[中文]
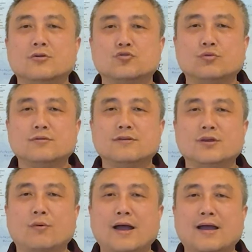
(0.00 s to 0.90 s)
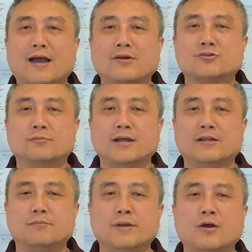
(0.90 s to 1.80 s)
除此以外，还有什么
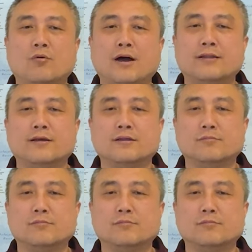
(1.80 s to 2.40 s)
样的变化呢？